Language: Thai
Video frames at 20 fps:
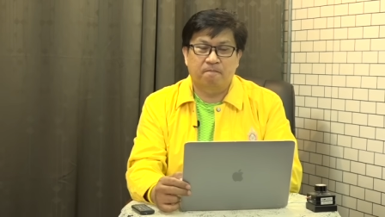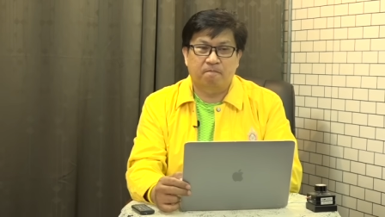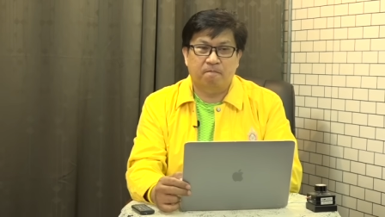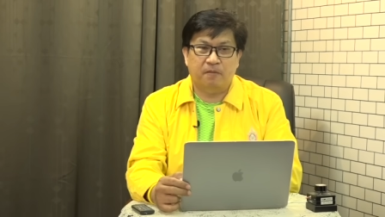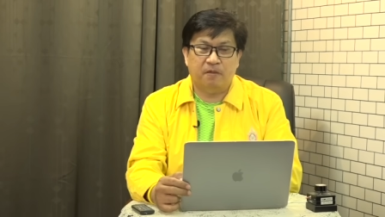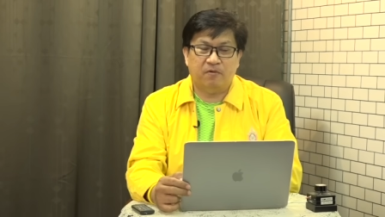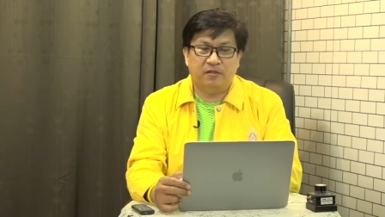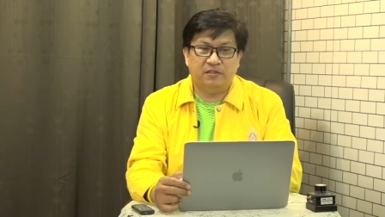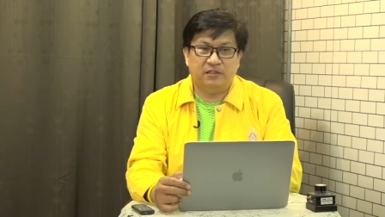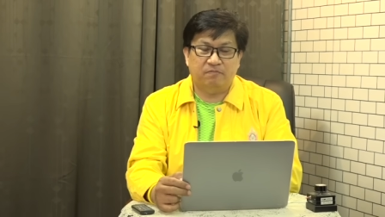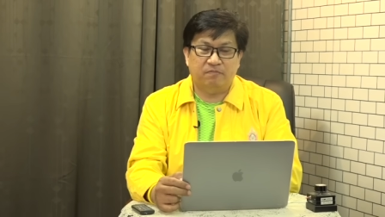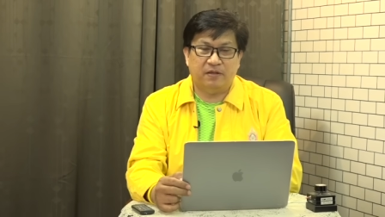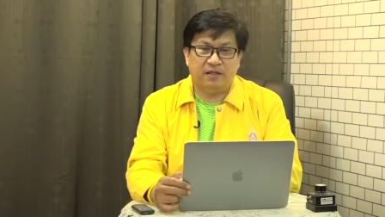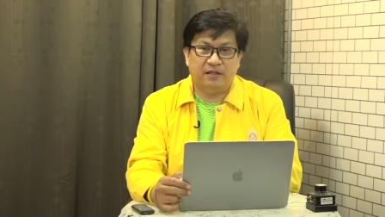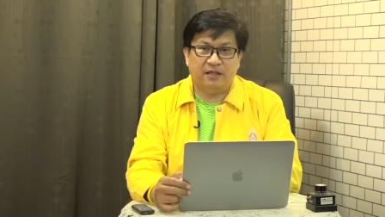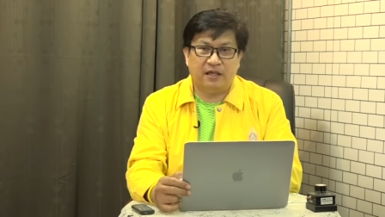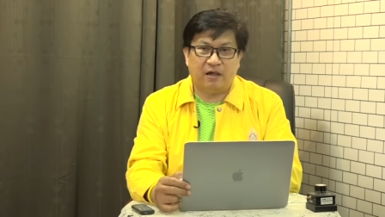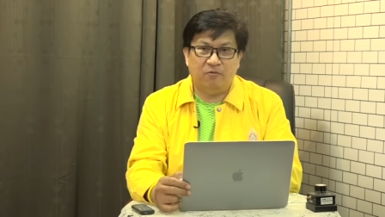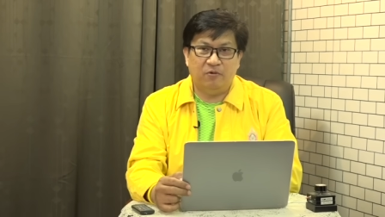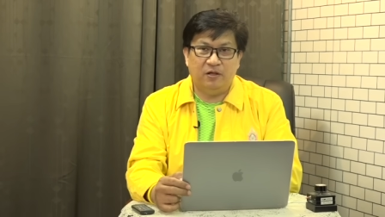ไม่ว่าจะเป็น
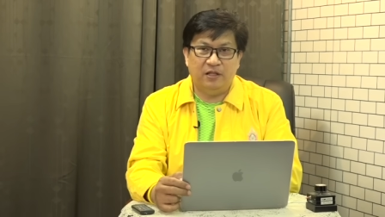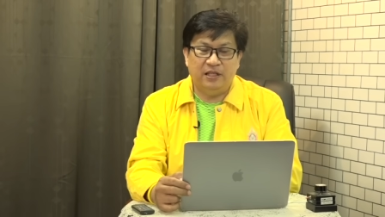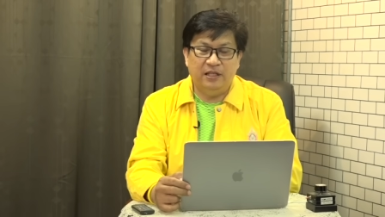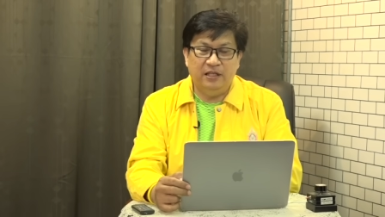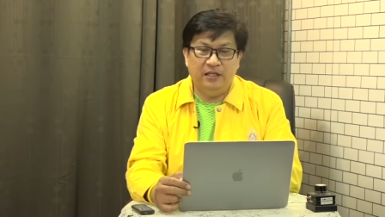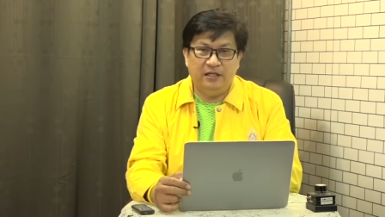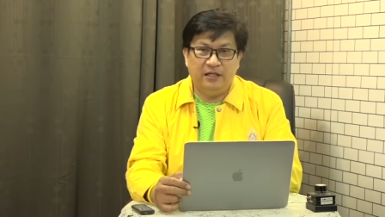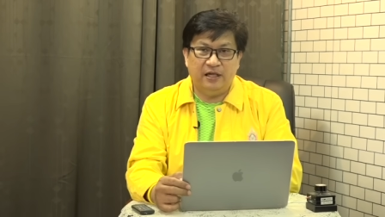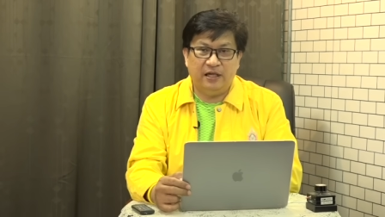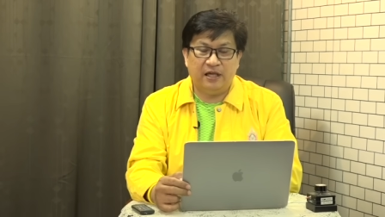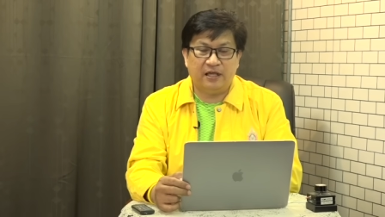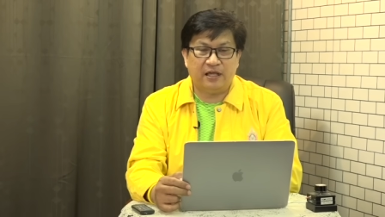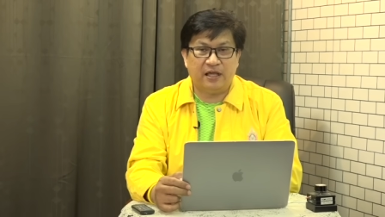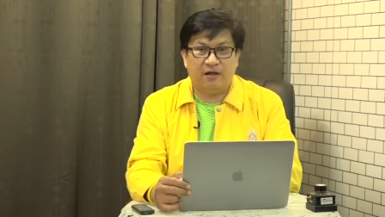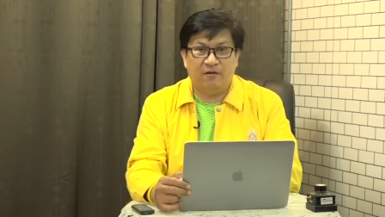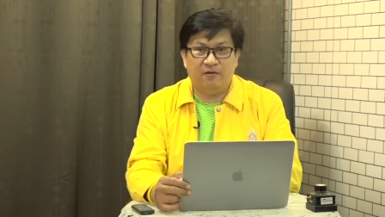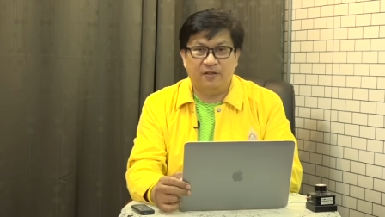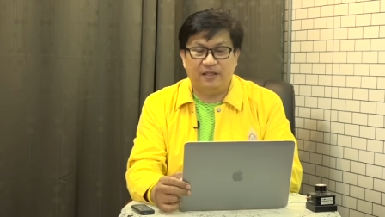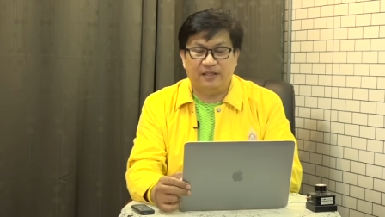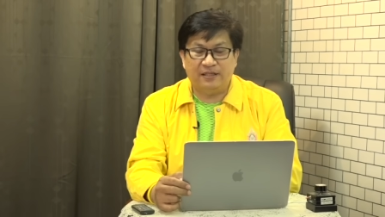เกาหลีเหนือ
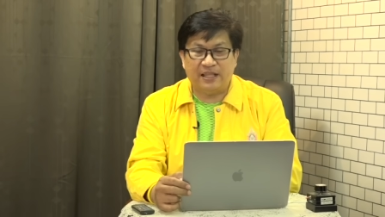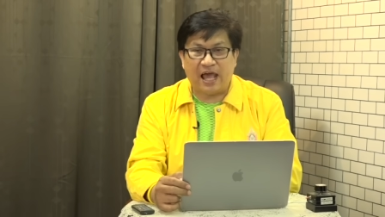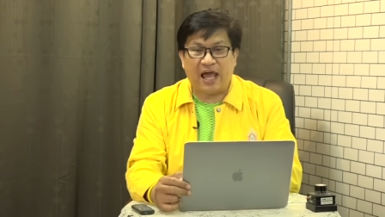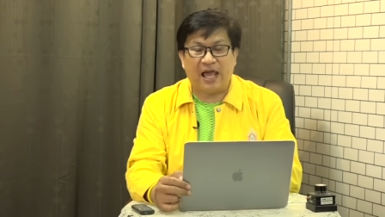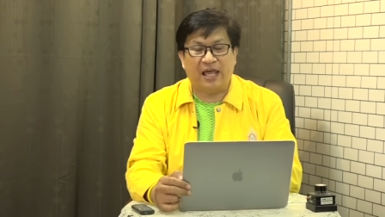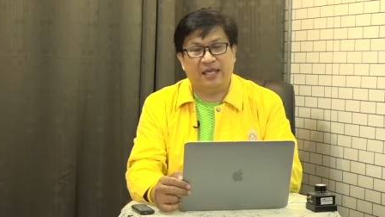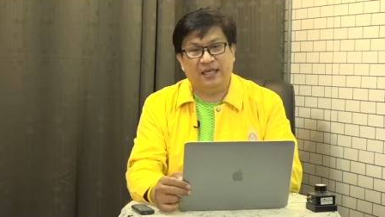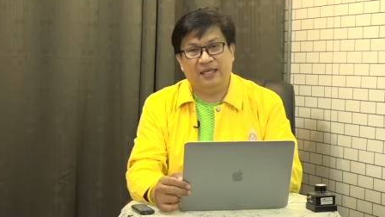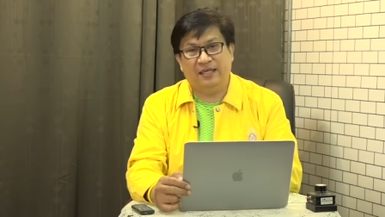เกาหลีใต้